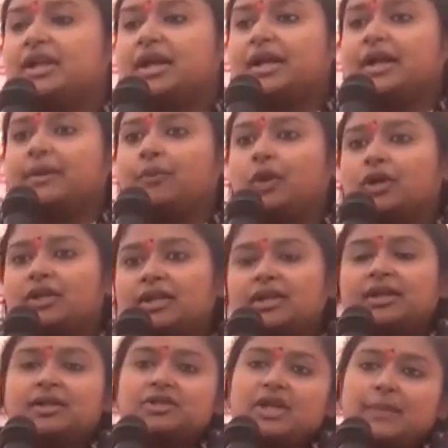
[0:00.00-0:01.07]
किया है बहुत
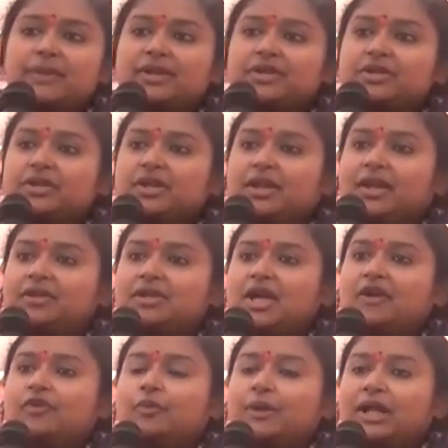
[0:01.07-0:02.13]
ही अच्छा प्रदर्शन किया है
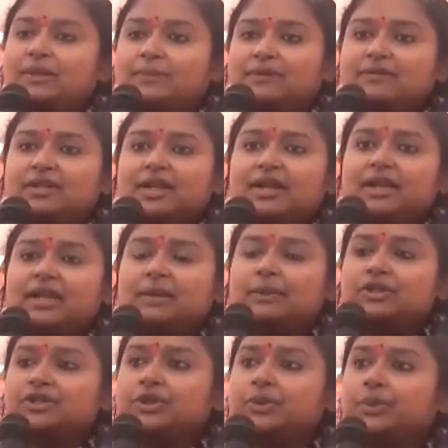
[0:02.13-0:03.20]
चाहे वो प्राथमिक विद्यालय के बच्चे